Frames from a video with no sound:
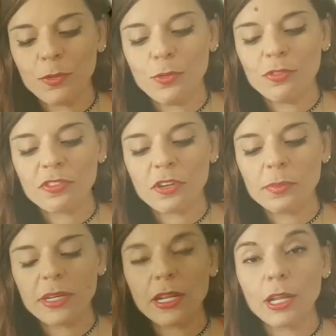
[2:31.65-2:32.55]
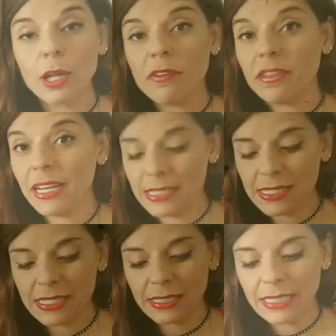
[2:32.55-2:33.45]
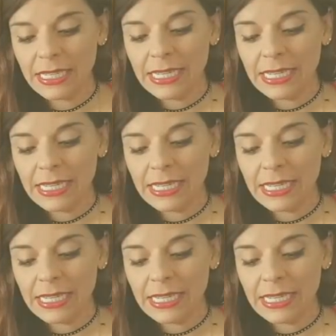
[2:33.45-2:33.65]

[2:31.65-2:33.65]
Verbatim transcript: o filme Love Lansing,